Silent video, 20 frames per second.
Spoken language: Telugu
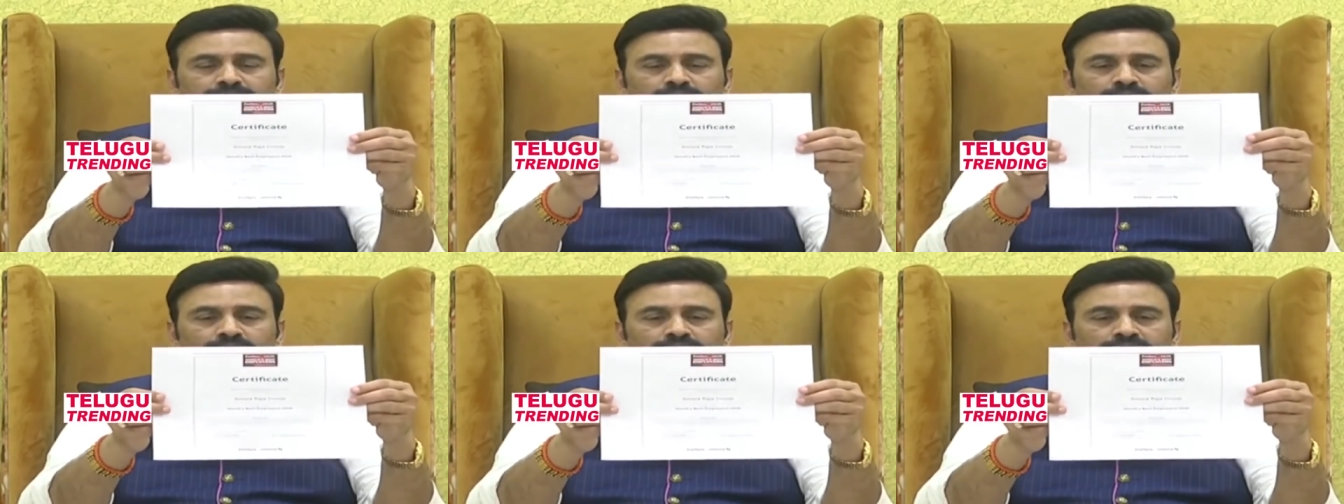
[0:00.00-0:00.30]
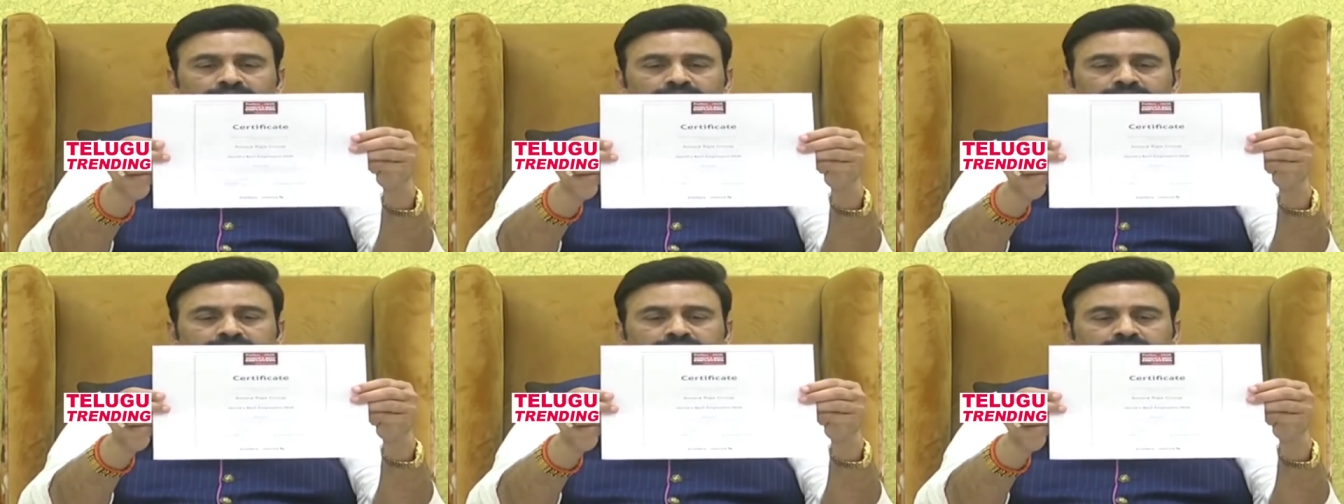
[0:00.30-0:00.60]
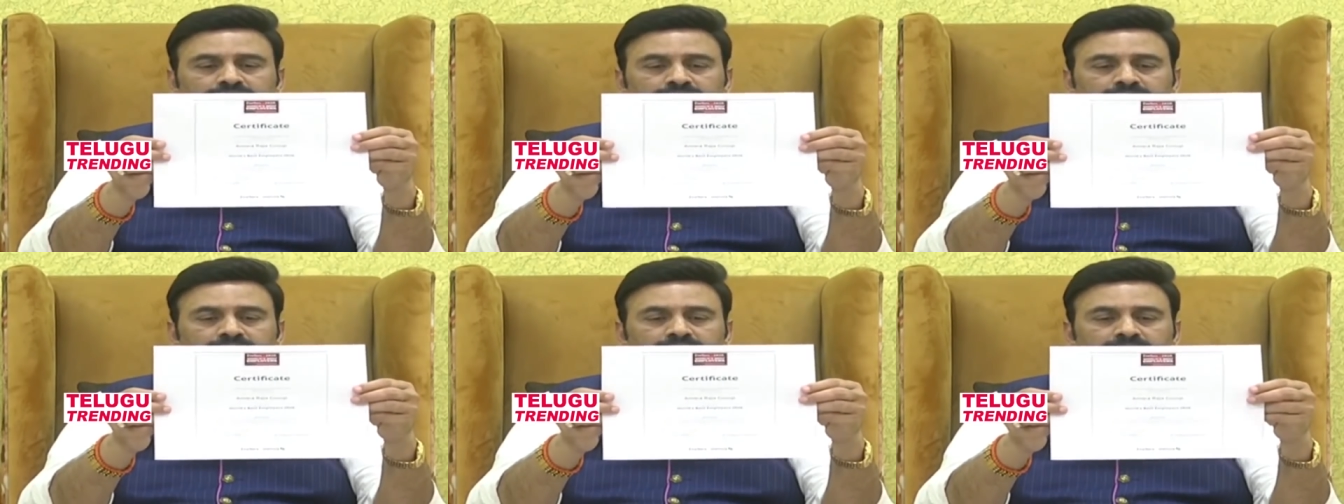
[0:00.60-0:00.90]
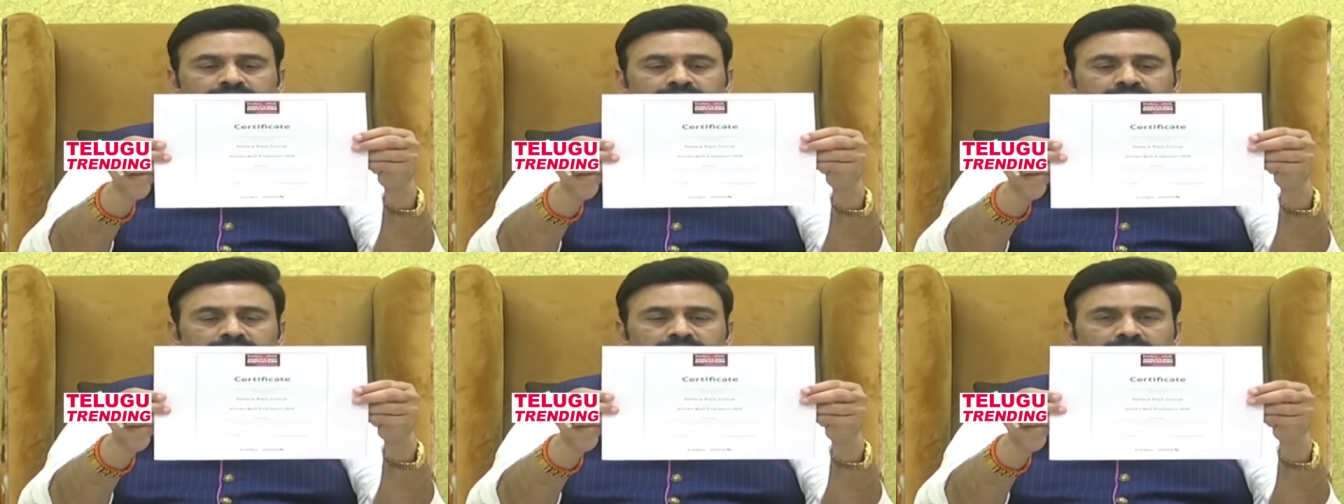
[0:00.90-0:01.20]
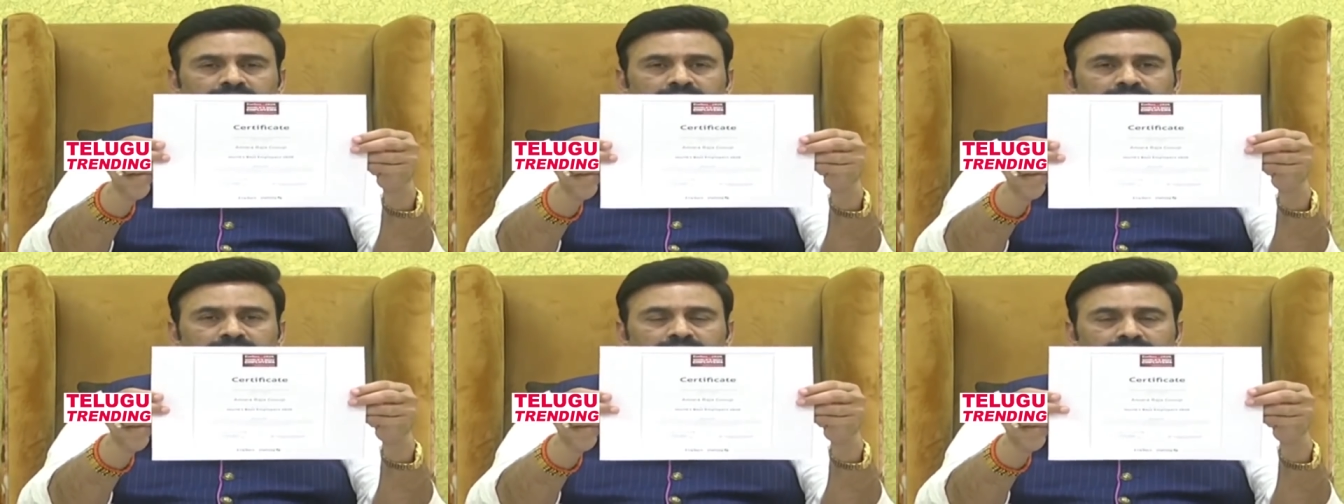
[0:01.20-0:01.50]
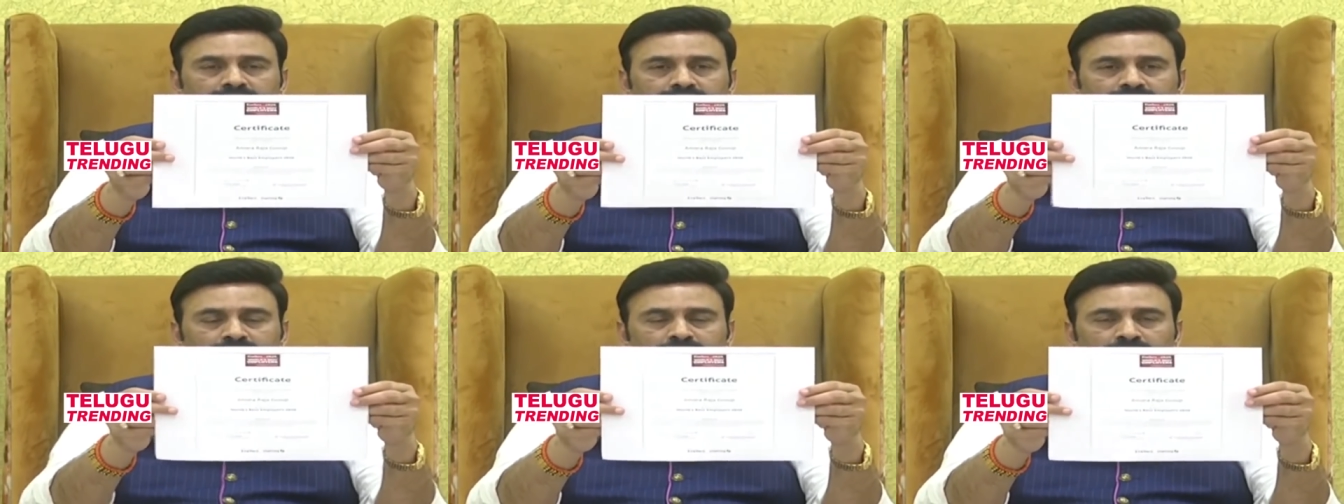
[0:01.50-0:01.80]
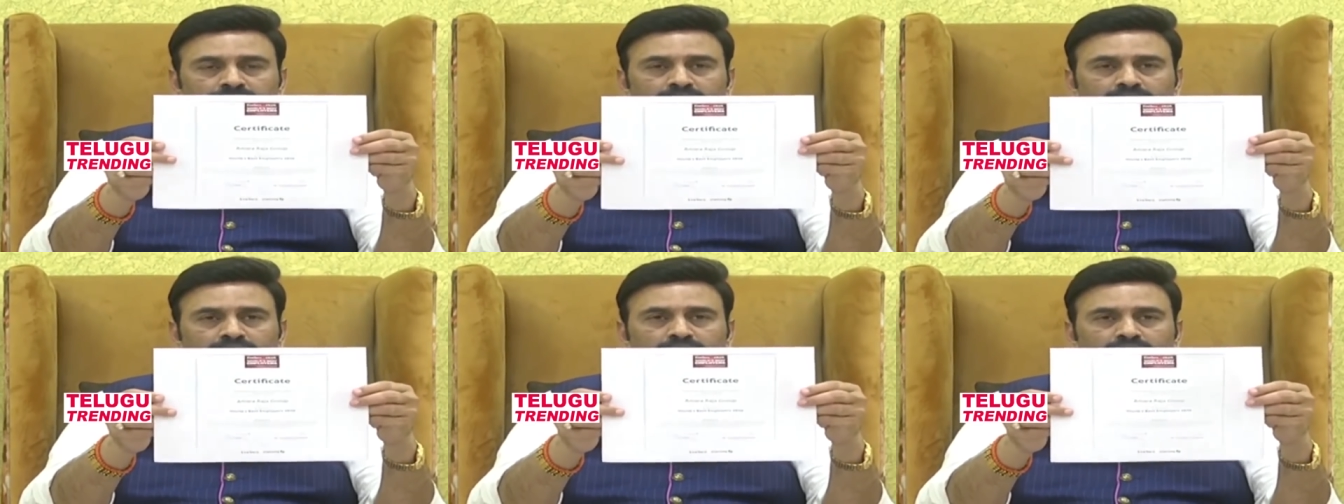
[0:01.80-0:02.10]
ఎంప్లాయర్స్
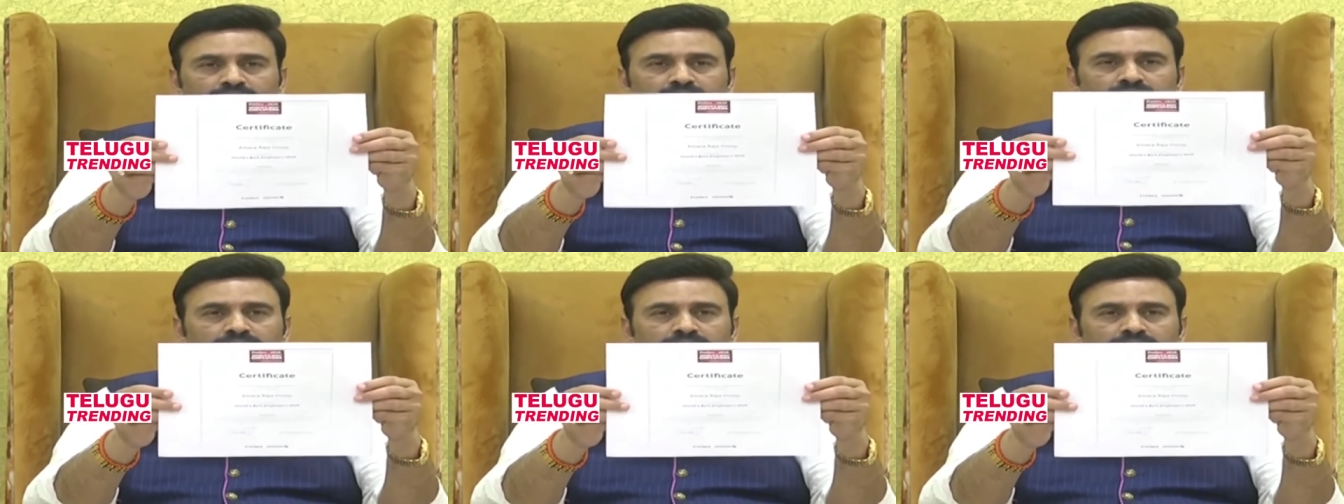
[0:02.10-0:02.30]
ఎన్నో